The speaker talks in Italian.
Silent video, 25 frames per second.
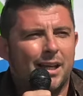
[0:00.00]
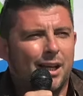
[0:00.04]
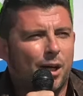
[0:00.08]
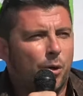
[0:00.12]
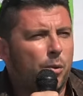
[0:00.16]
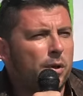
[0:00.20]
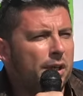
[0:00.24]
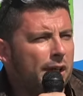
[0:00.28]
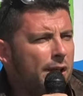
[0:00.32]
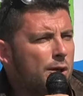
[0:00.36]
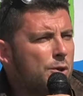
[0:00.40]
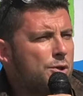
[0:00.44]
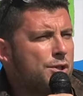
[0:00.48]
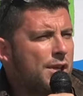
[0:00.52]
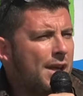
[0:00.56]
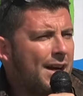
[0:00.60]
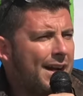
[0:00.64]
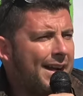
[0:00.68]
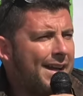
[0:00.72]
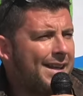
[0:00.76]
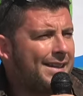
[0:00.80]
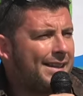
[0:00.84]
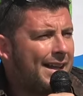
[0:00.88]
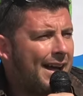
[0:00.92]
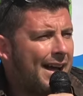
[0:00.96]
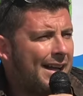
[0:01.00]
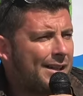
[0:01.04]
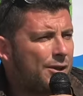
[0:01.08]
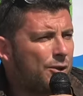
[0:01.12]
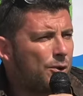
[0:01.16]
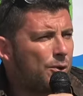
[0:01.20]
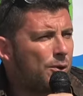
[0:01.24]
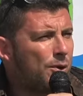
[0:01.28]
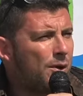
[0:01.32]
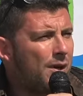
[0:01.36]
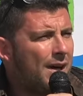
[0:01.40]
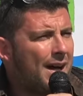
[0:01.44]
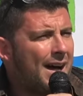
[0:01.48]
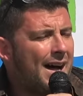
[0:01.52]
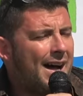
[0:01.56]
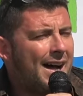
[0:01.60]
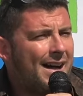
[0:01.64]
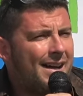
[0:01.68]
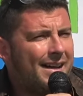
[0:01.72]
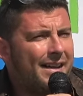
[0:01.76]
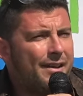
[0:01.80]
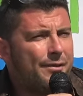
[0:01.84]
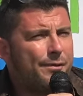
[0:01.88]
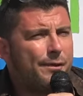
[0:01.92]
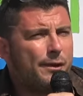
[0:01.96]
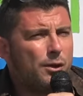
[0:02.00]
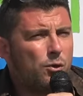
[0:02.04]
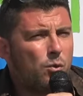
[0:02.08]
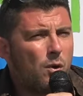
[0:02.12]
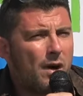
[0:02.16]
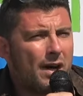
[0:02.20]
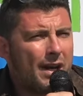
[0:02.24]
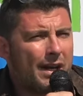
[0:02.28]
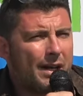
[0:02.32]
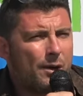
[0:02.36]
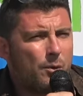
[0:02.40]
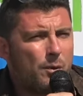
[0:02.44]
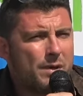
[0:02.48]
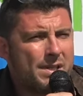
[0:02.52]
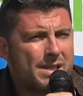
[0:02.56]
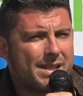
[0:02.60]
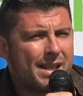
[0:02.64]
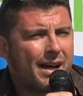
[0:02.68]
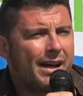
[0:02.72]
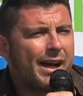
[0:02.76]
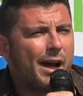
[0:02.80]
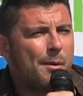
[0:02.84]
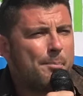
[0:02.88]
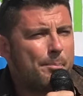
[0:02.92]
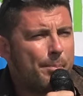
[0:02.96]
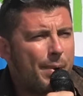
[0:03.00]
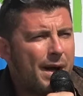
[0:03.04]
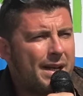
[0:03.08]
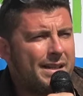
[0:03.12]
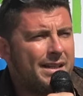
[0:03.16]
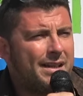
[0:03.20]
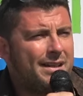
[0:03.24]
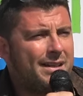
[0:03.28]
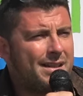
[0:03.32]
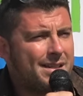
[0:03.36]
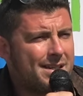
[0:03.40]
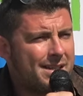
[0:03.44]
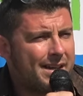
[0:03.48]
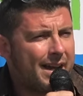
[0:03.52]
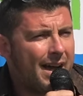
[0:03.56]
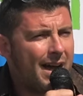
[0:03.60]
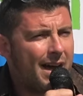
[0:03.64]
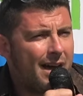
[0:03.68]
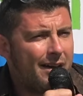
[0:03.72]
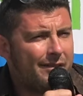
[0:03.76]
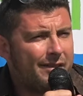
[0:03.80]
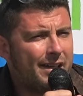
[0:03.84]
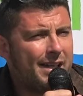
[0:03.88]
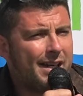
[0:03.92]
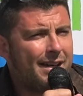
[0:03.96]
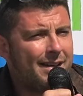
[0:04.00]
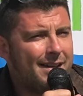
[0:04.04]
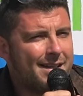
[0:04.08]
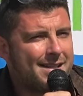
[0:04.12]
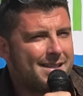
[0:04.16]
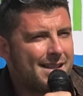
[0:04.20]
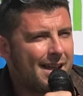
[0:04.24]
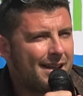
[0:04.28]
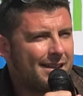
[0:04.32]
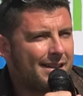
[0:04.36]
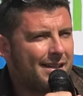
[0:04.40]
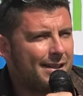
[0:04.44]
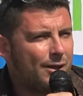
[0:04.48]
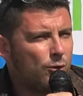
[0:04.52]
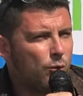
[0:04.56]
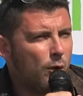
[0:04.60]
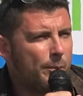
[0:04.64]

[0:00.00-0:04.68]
Quindi io sarei andato a effettuare questa campagna di scavi nell'estate del